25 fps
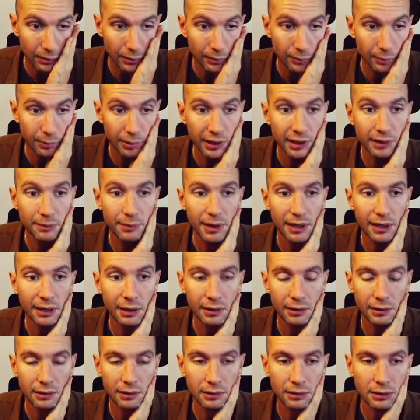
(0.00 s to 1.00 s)
primaire
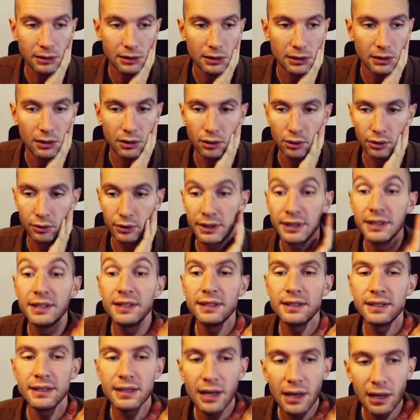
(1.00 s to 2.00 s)
euh,
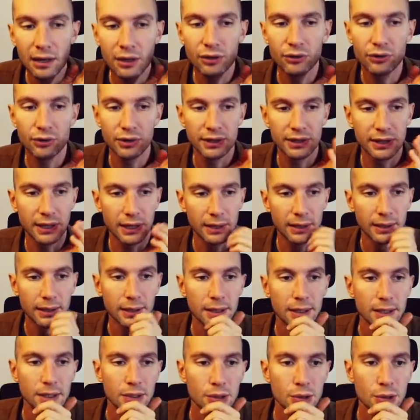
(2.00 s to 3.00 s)
initial, je vais dire.
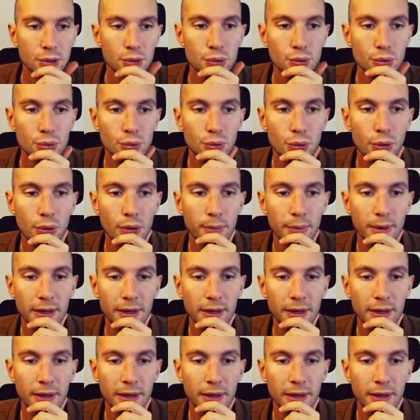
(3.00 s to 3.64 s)
Sur, euh, par